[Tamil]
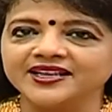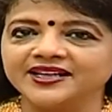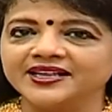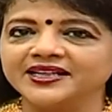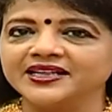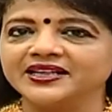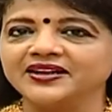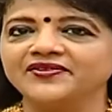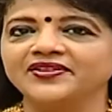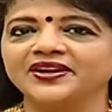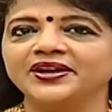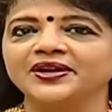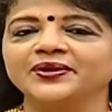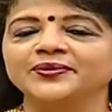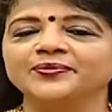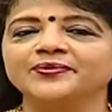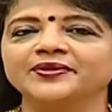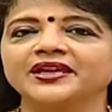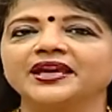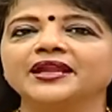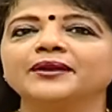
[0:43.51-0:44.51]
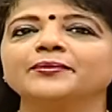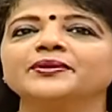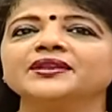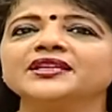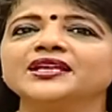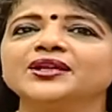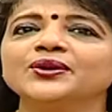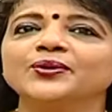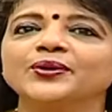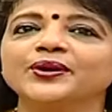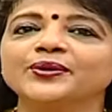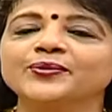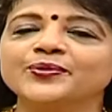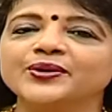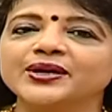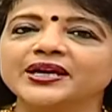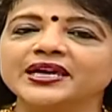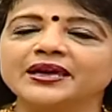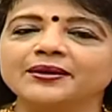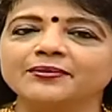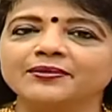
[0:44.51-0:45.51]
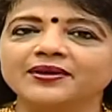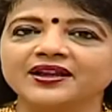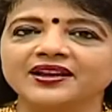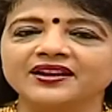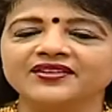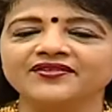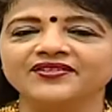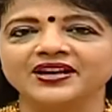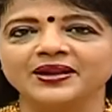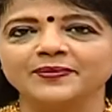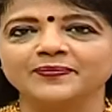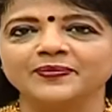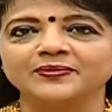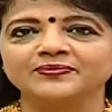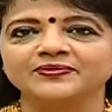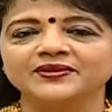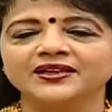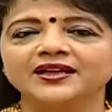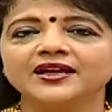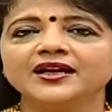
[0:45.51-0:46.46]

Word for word: எடுக்க வேண்டும் என்பது என்னோட முக்கியமான விண்ணப்பம்